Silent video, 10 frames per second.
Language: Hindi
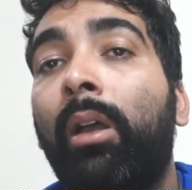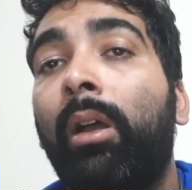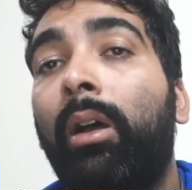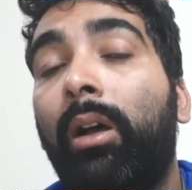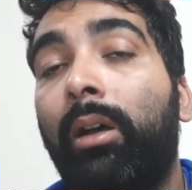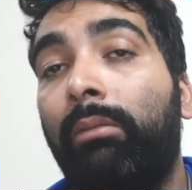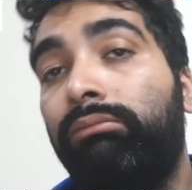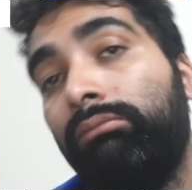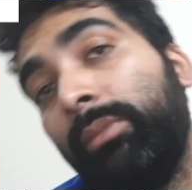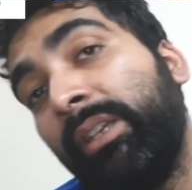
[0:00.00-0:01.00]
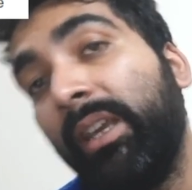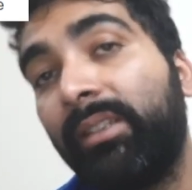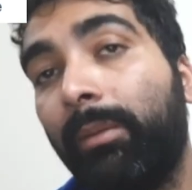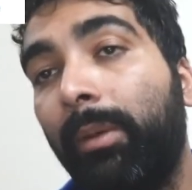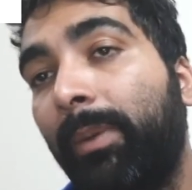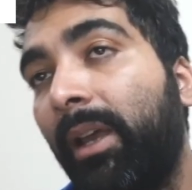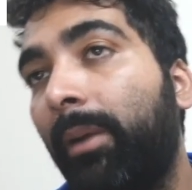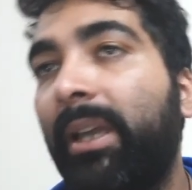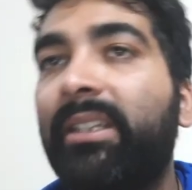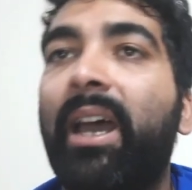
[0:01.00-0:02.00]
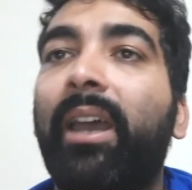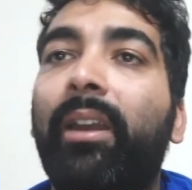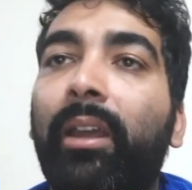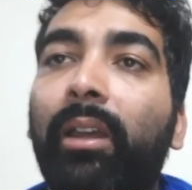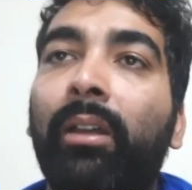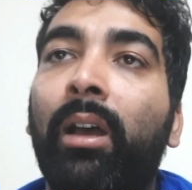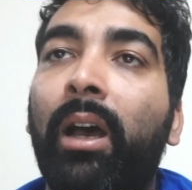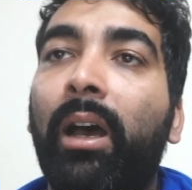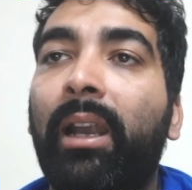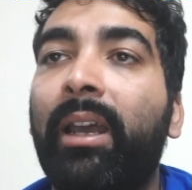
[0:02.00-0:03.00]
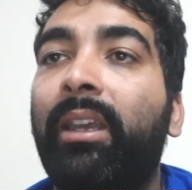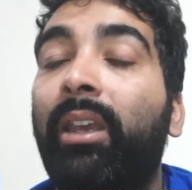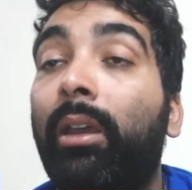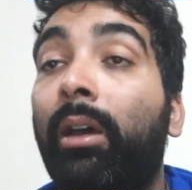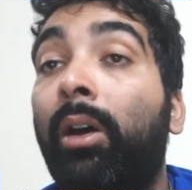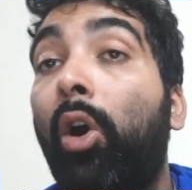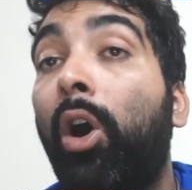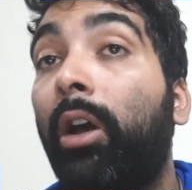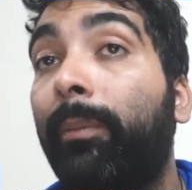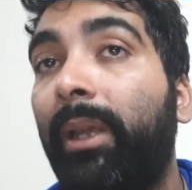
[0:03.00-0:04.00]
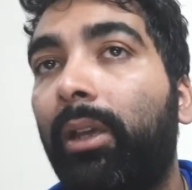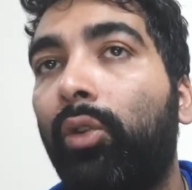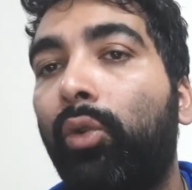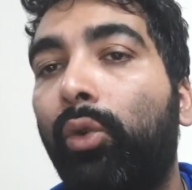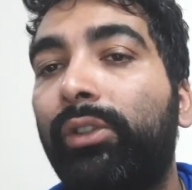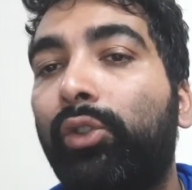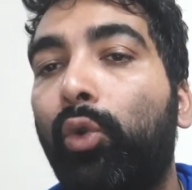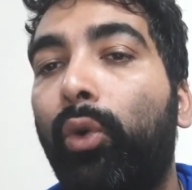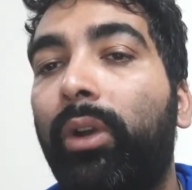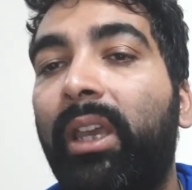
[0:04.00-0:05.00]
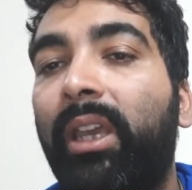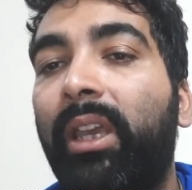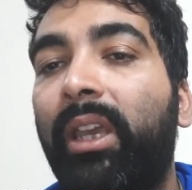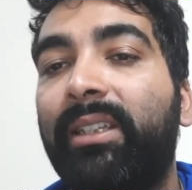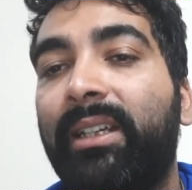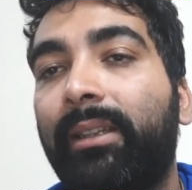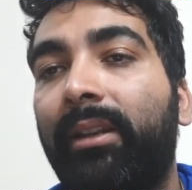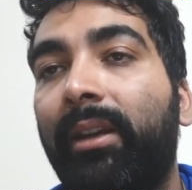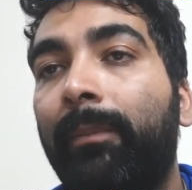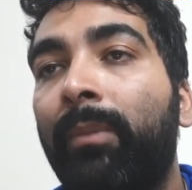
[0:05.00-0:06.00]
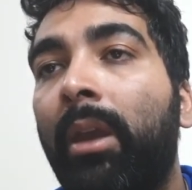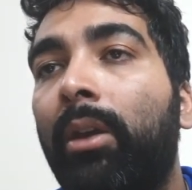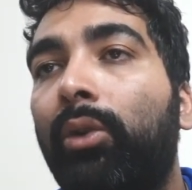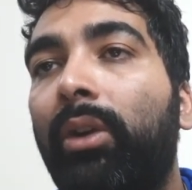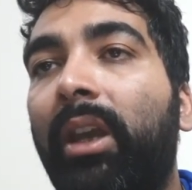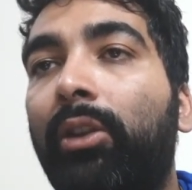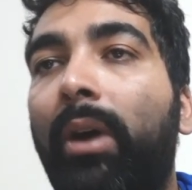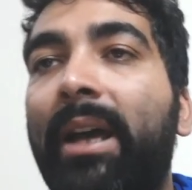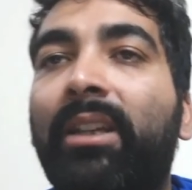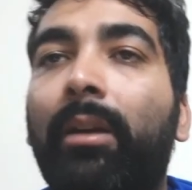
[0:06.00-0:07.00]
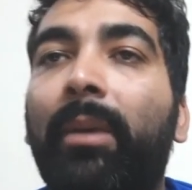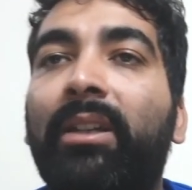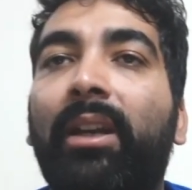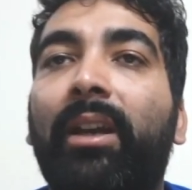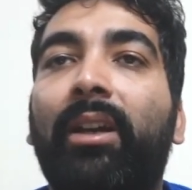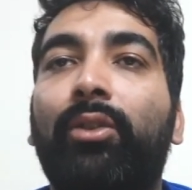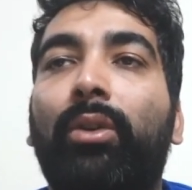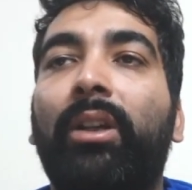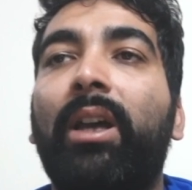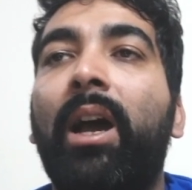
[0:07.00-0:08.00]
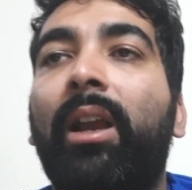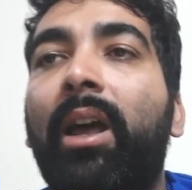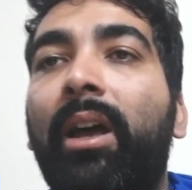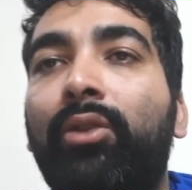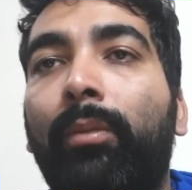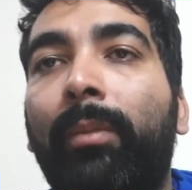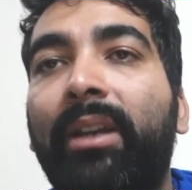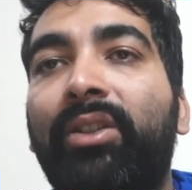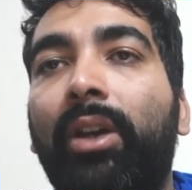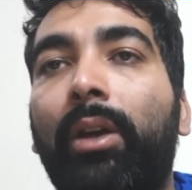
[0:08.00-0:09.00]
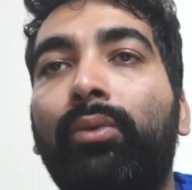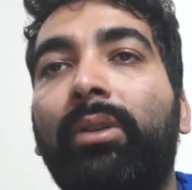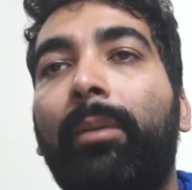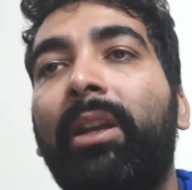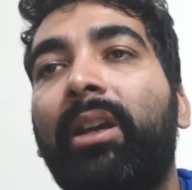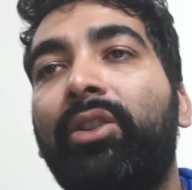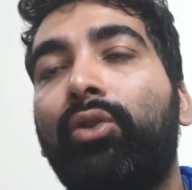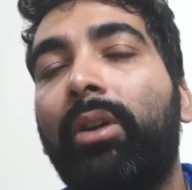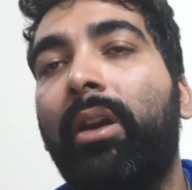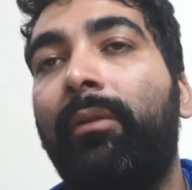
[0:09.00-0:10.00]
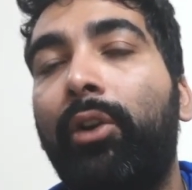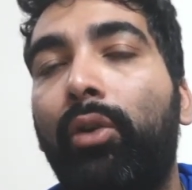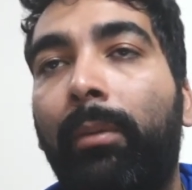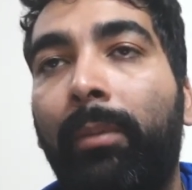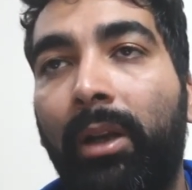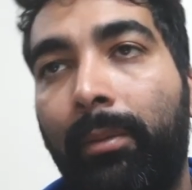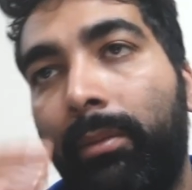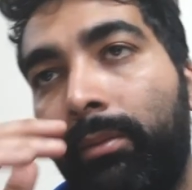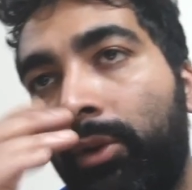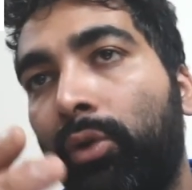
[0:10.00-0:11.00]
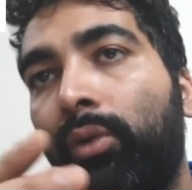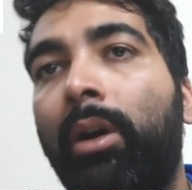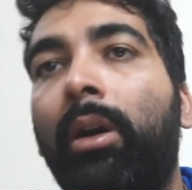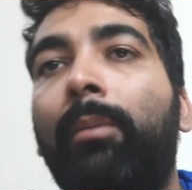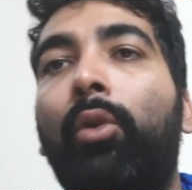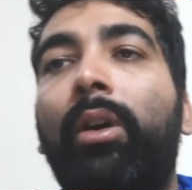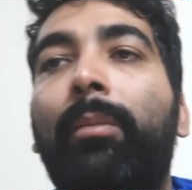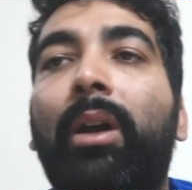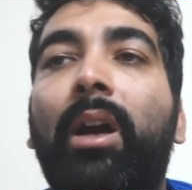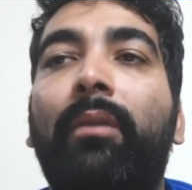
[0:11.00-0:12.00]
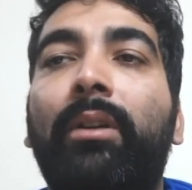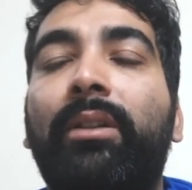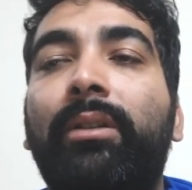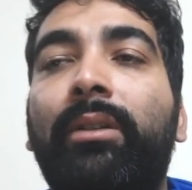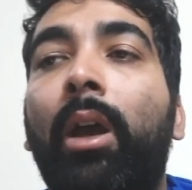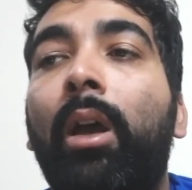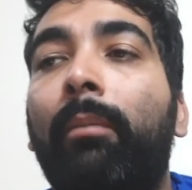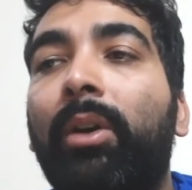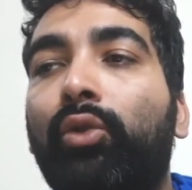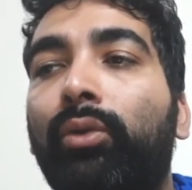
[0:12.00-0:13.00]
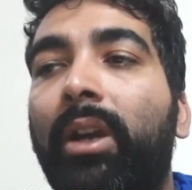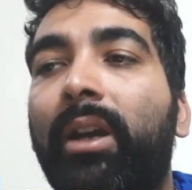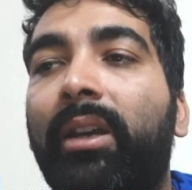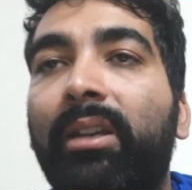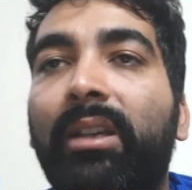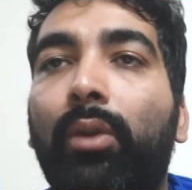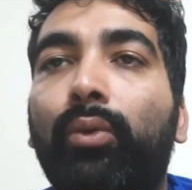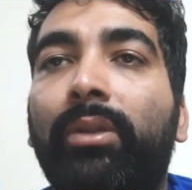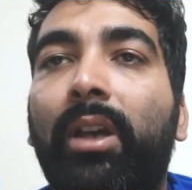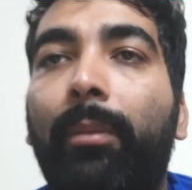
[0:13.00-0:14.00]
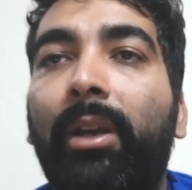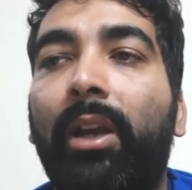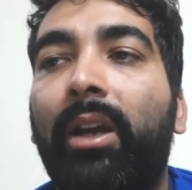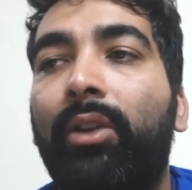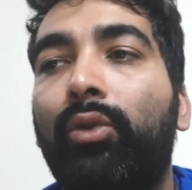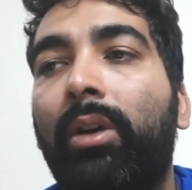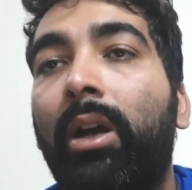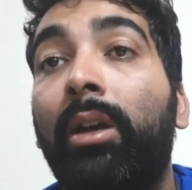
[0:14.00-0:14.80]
आ, ये सभी प्लेयर भाई छाए रहे हालांकि और भी गोल स्कोर किए जा सकते थे तो ये तो आज के मैच का लेखा जोखा था अगला जो मैच है उसका भी लेखा जोखा का वीडियो मतलब जो मोहन बगान वर्सेस वसुंधरा किंग्स है उसका भी लेखा जोखा